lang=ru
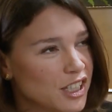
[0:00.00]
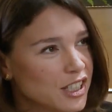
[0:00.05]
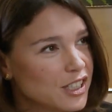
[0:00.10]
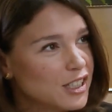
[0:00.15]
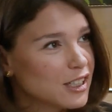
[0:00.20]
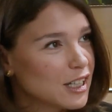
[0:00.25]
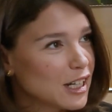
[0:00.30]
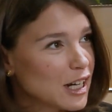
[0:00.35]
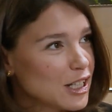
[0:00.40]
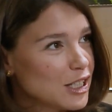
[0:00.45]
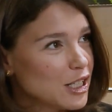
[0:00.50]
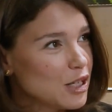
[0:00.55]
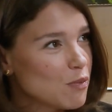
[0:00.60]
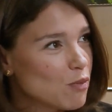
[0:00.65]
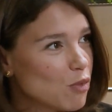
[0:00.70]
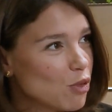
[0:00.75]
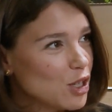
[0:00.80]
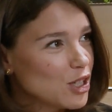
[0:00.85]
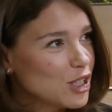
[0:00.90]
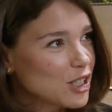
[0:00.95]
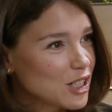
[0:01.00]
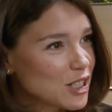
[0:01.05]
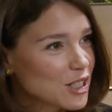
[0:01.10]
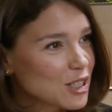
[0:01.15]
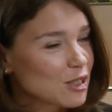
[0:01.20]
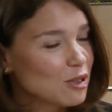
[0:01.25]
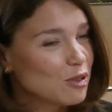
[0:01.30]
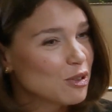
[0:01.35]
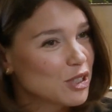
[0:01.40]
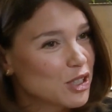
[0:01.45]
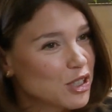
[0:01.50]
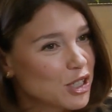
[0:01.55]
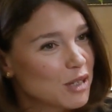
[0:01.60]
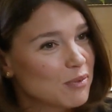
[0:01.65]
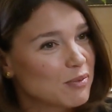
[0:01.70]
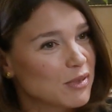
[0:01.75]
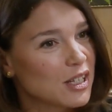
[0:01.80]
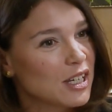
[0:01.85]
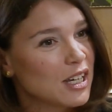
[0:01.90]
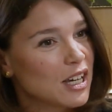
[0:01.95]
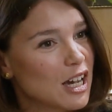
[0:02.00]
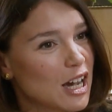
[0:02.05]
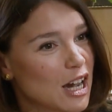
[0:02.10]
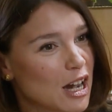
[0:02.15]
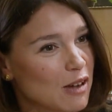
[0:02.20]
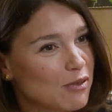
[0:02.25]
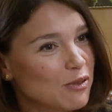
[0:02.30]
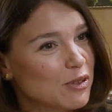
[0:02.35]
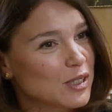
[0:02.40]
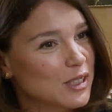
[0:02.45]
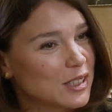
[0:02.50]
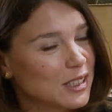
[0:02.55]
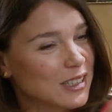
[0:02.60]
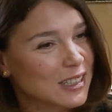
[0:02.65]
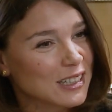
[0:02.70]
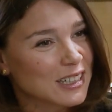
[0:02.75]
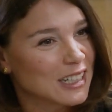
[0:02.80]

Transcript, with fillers: Единая Россия большее зло, чем э, вот э,